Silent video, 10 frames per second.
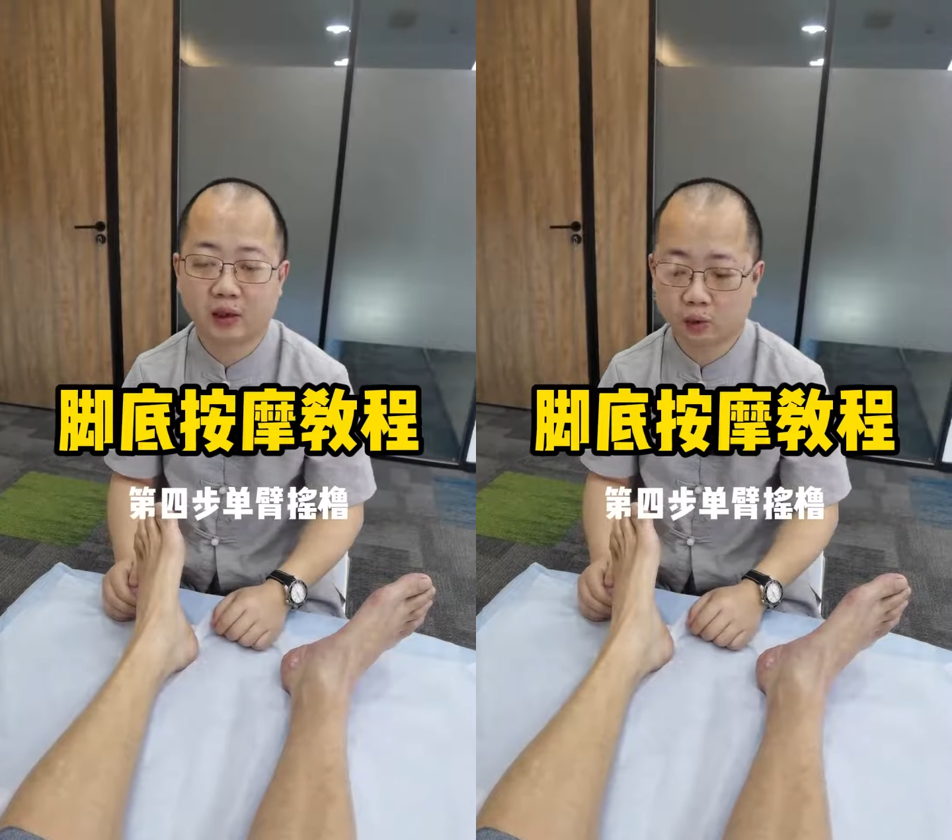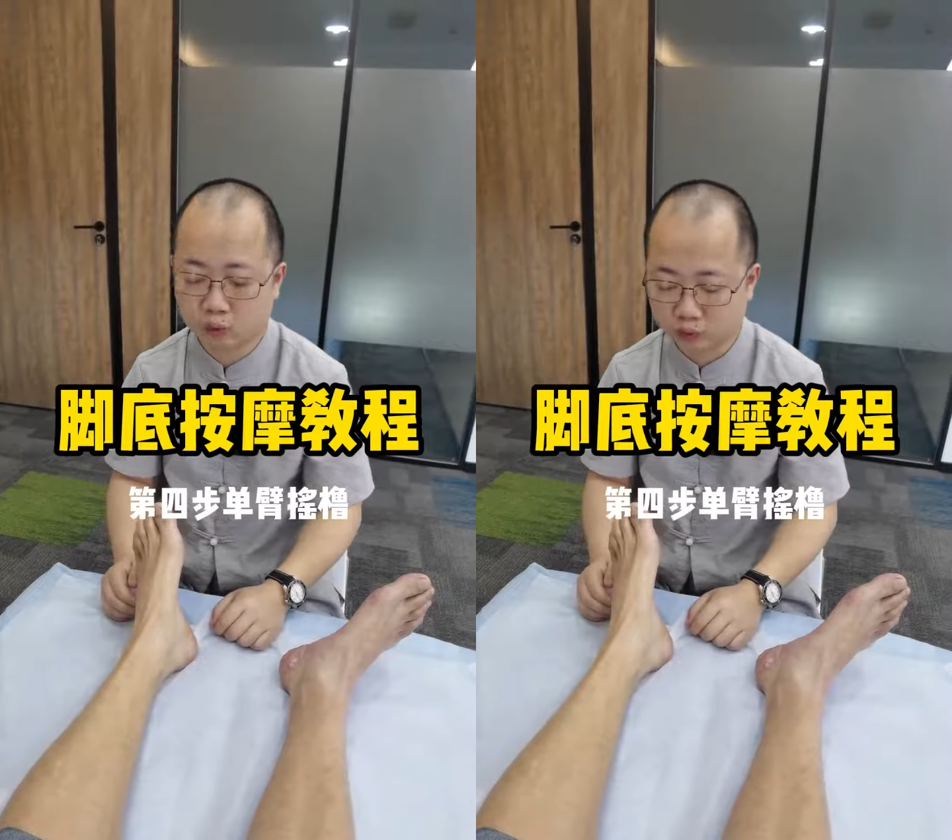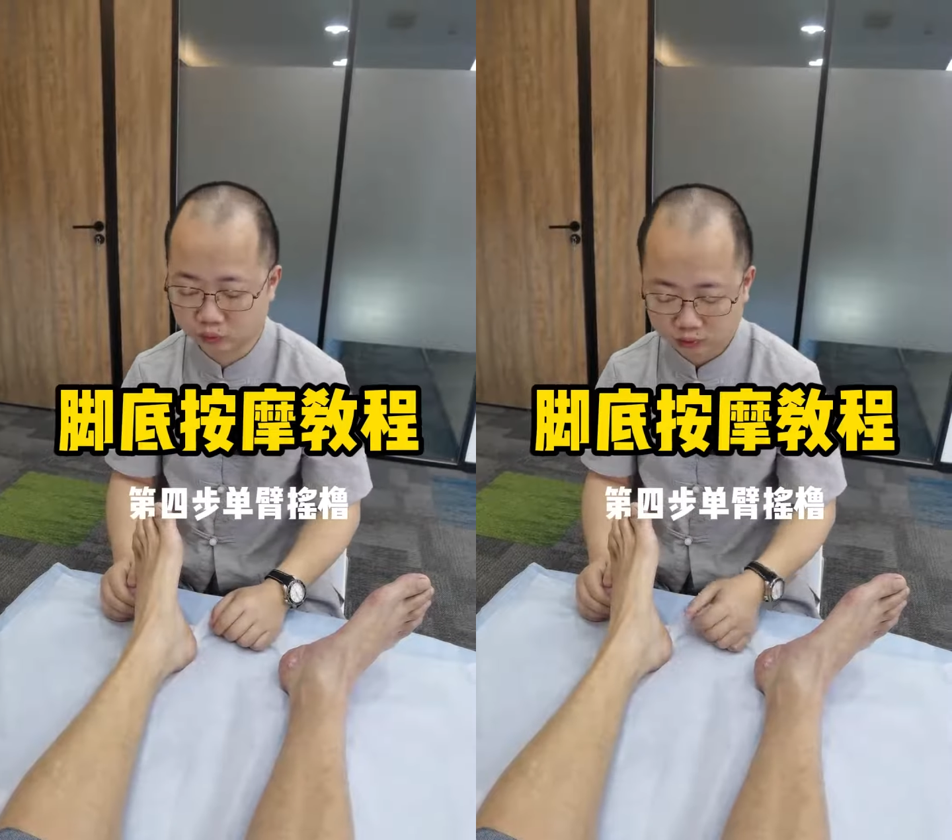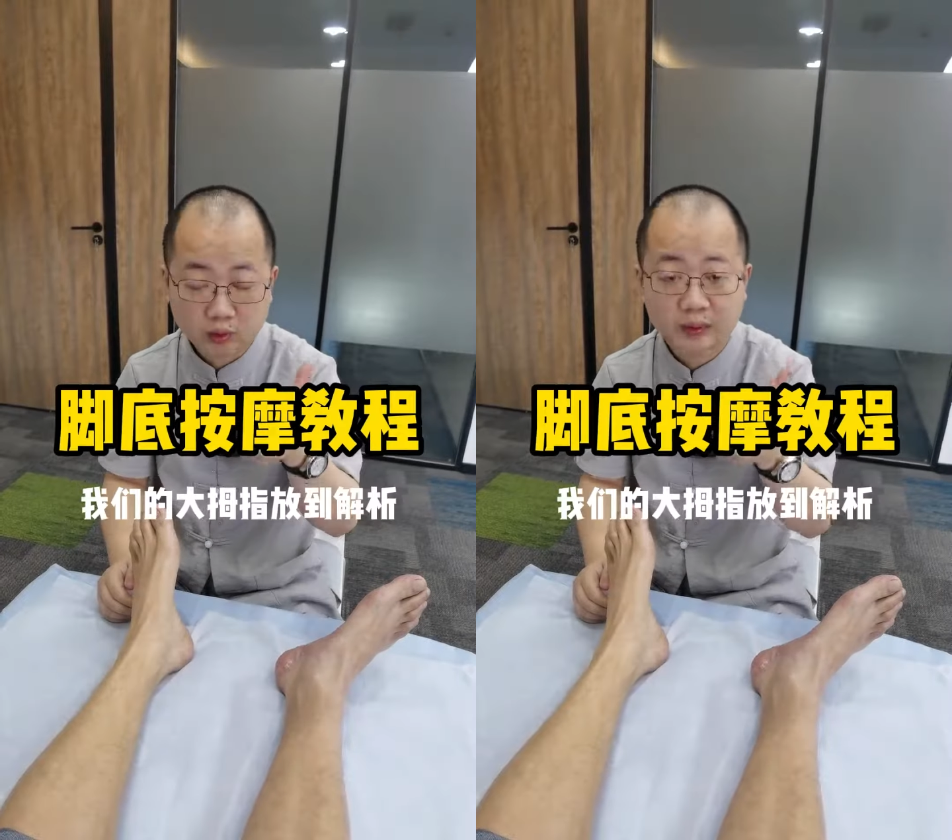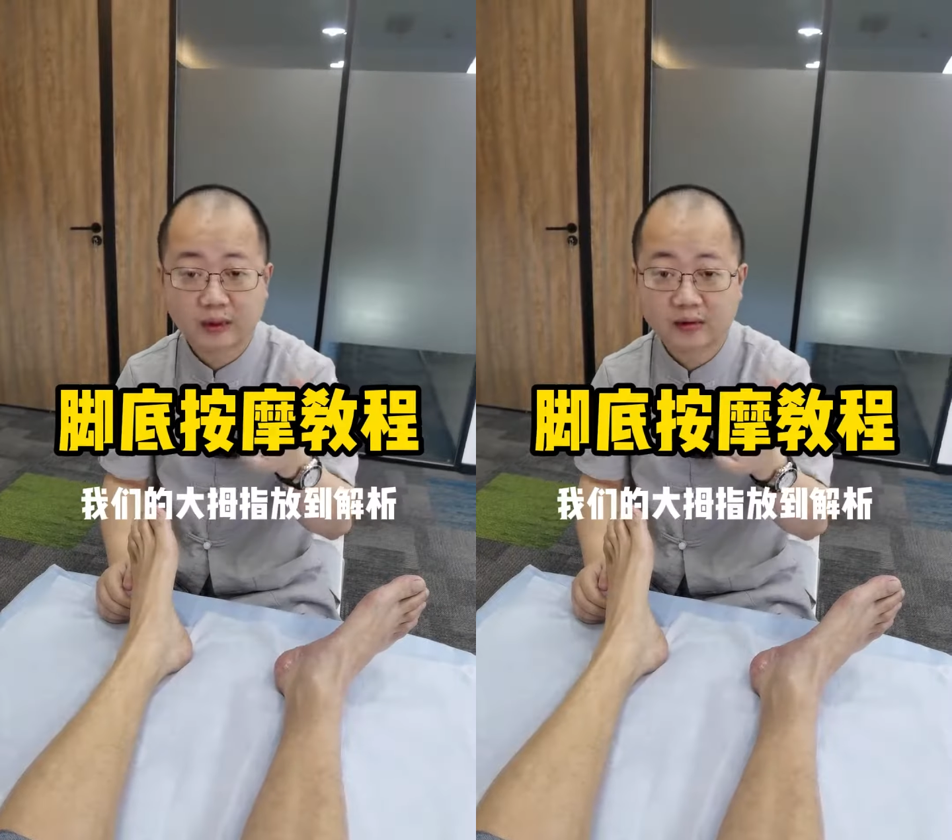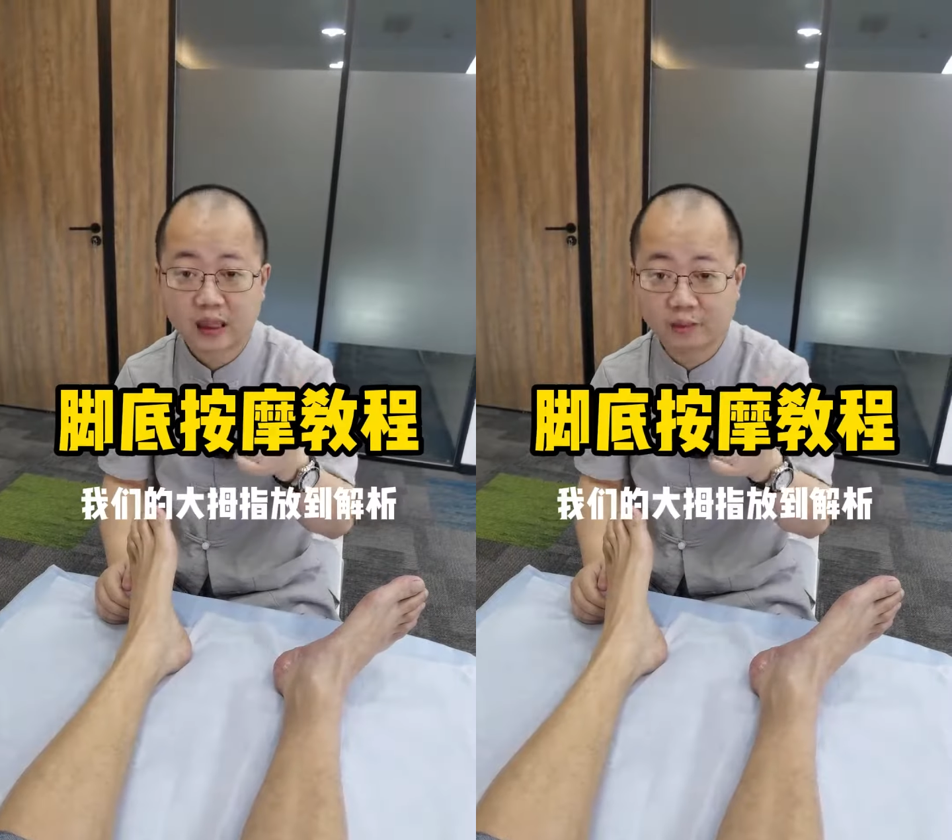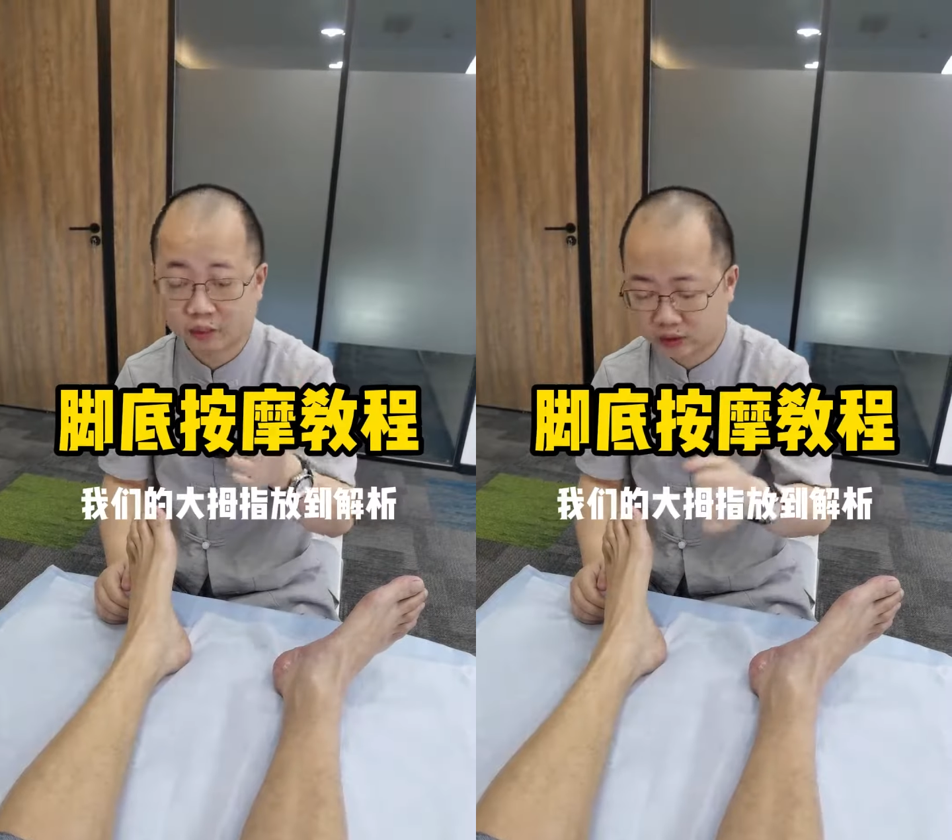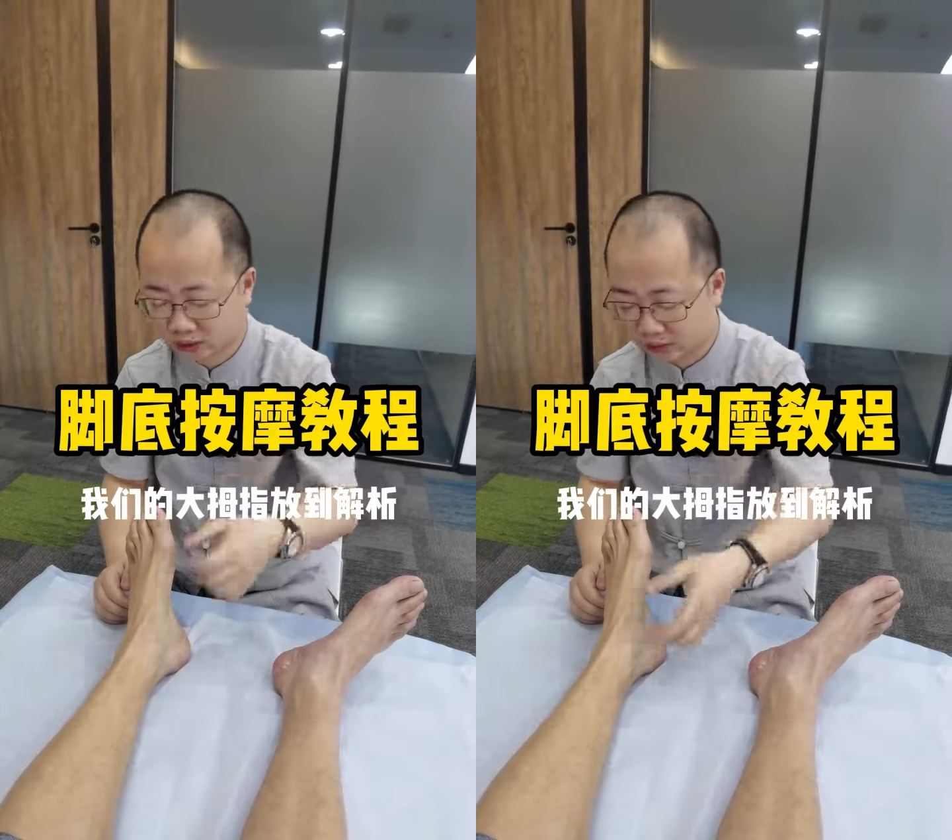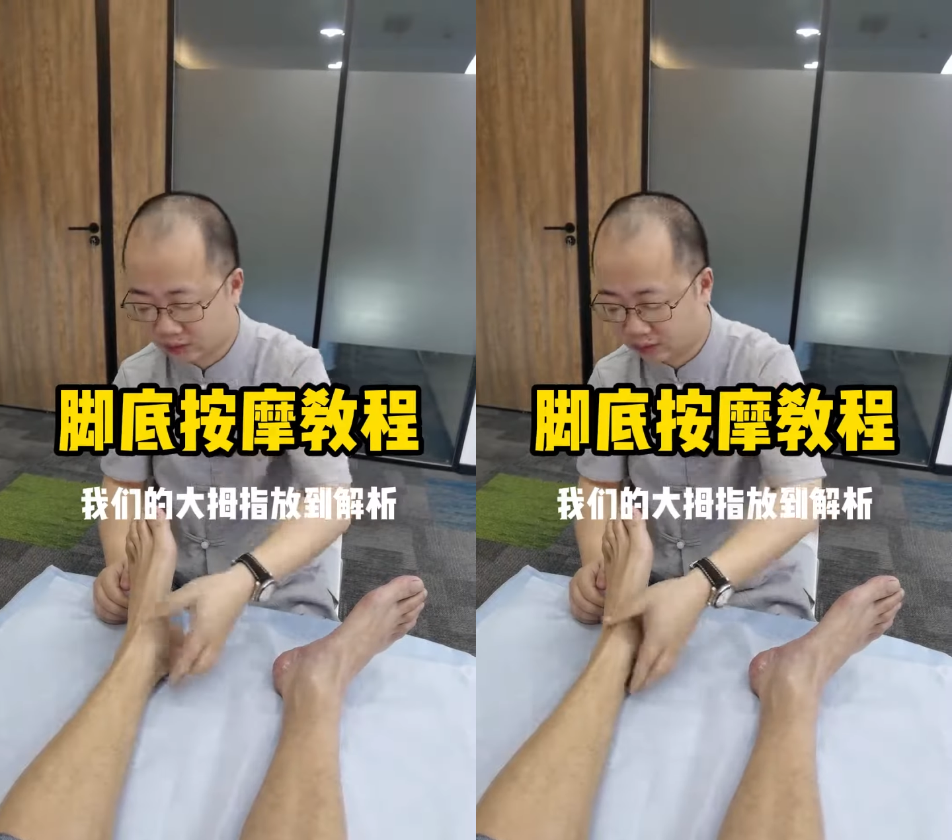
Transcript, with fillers: 摇橹，我们的大拇指